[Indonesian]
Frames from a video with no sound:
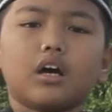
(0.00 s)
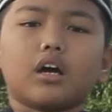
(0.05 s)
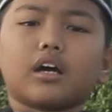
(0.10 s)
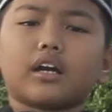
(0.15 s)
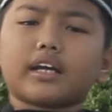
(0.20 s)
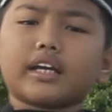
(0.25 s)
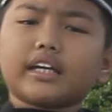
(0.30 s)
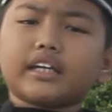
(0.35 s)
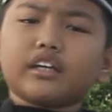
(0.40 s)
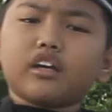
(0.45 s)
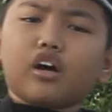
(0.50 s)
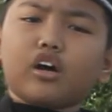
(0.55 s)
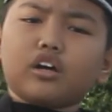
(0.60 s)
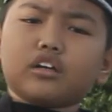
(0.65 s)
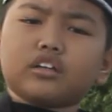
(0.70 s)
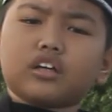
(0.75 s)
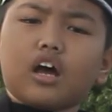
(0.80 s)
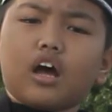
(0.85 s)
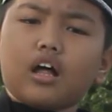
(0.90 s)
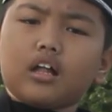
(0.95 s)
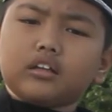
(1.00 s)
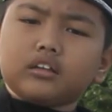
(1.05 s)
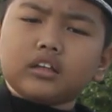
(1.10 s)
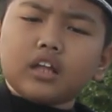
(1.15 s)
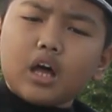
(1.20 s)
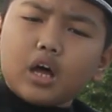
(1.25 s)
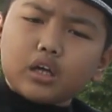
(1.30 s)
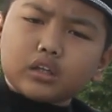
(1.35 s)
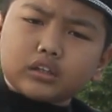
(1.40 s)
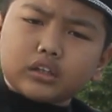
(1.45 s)
Ridhonya
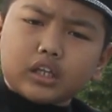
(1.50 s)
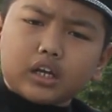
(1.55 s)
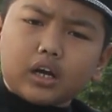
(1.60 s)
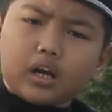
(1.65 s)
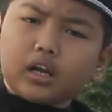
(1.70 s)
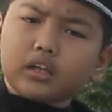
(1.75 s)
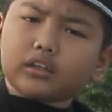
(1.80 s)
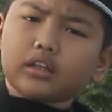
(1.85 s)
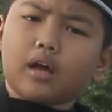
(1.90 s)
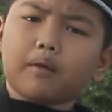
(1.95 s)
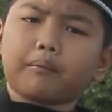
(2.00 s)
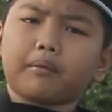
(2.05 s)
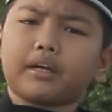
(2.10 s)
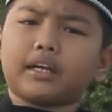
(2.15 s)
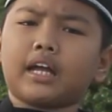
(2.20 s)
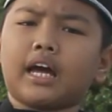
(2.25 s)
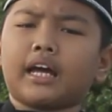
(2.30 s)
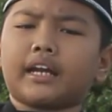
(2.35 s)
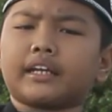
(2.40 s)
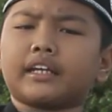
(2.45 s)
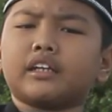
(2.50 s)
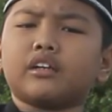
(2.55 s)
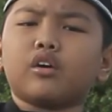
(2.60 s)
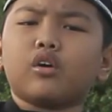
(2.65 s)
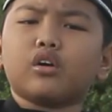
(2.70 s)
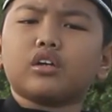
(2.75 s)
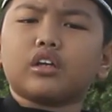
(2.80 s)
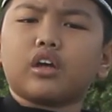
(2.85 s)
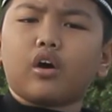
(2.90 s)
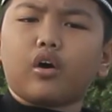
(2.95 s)
Allah terletak pada
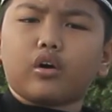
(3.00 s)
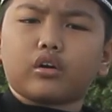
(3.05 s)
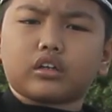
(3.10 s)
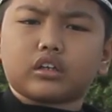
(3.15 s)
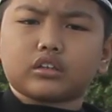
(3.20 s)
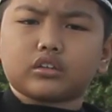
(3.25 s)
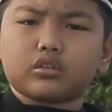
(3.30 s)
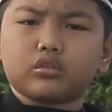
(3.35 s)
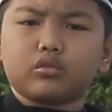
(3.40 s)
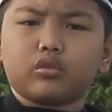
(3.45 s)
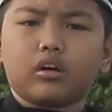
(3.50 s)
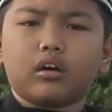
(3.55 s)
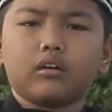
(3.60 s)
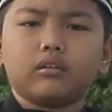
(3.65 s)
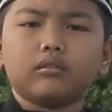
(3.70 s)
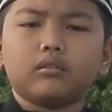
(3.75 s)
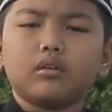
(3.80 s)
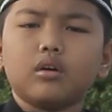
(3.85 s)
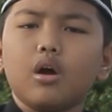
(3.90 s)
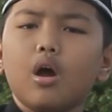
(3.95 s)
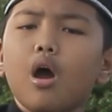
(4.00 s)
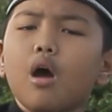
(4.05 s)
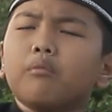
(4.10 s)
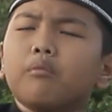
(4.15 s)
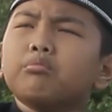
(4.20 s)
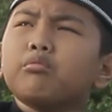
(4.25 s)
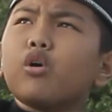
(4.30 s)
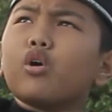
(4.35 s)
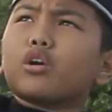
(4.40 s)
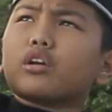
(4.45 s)
ridhonya orang tua.
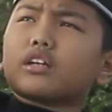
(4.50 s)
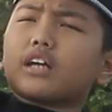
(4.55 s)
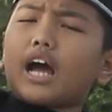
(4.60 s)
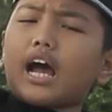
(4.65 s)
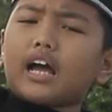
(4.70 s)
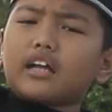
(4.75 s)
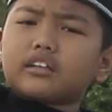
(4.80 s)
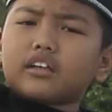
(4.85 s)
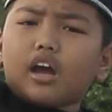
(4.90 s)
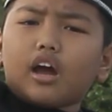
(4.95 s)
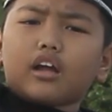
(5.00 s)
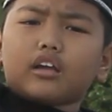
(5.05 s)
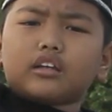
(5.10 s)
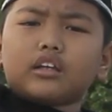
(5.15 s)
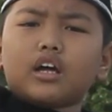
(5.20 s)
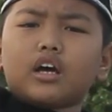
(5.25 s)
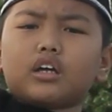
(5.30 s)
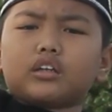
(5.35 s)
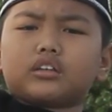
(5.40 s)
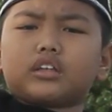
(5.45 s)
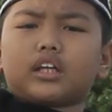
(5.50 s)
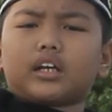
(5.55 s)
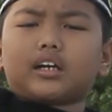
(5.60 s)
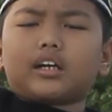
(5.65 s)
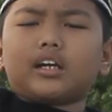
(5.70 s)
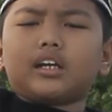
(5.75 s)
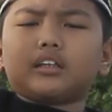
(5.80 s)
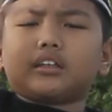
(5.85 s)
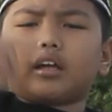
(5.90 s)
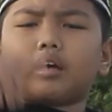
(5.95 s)
Murkanya Allah
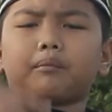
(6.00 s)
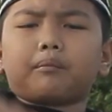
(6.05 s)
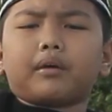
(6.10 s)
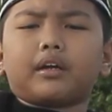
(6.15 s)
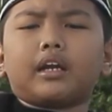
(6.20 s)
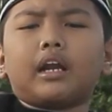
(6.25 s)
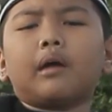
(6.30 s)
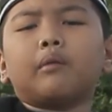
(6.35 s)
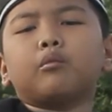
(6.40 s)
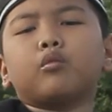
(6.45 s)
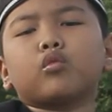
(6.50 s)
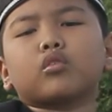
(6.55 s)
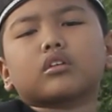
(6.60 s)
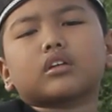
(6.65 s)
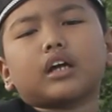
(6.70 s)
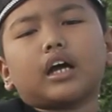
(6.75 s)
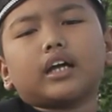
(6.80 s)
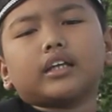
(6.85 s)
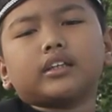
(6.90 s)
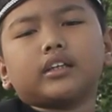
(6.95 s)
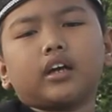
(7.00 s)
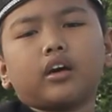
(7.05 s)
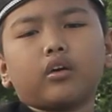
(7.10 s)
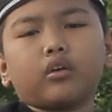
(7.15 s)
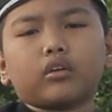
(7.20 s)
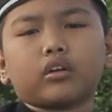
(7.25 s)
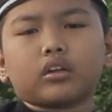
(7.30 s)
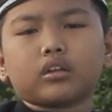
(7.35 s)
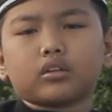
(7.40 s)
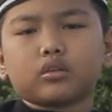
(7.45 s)
terletak pada murkanya
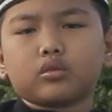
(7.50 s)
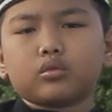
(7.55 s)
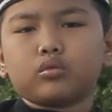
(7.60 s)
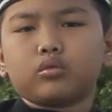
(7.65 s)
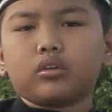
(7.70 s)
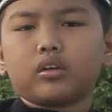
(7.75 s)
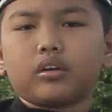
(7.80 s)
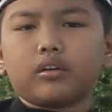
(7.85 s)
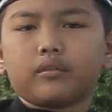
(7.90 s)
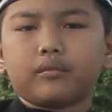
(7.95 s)
orang tua.